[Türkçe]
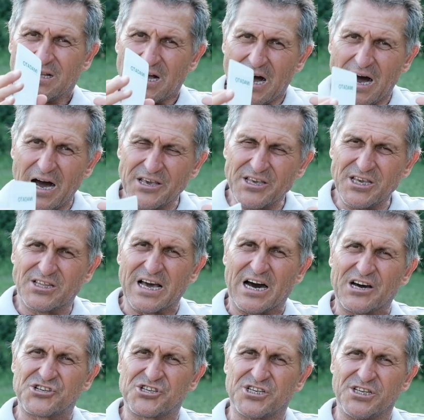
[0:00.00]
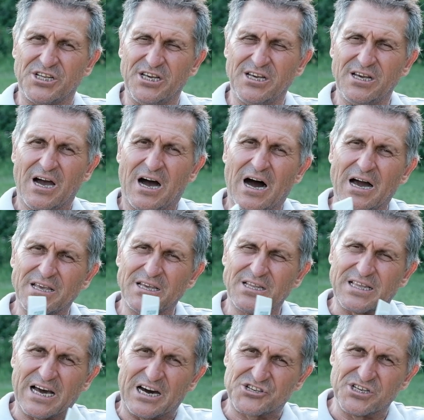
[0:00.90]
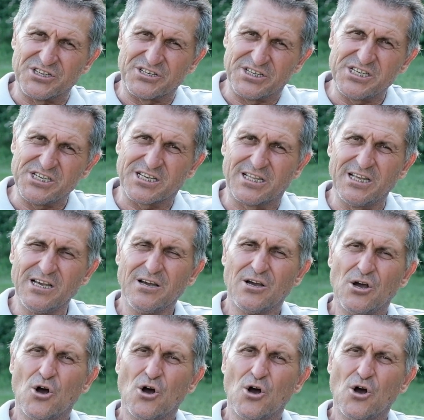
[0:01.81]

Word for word: hangi tarçın iyi, hangi tarçın riskli